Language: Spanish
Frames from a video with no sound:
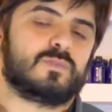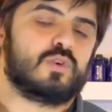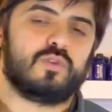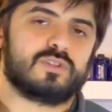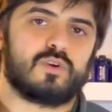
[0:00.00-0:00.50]

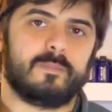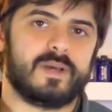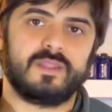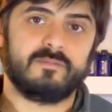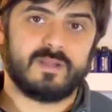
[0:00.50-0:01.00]
todo es
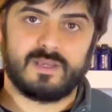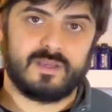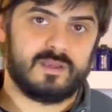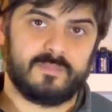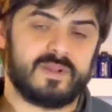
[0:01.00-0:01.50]

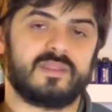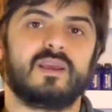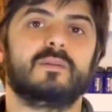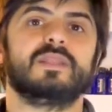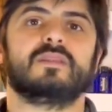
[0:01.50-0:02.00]
compatible
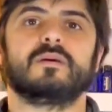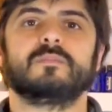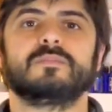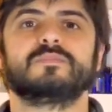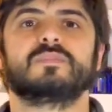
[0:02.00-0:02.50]
prácticamente.
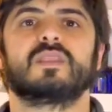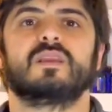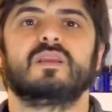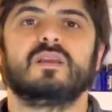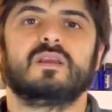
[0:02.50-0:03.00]

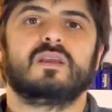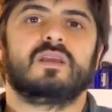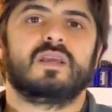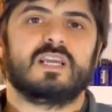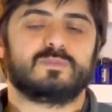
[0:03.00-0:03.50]

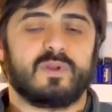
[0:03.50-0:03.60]
Espero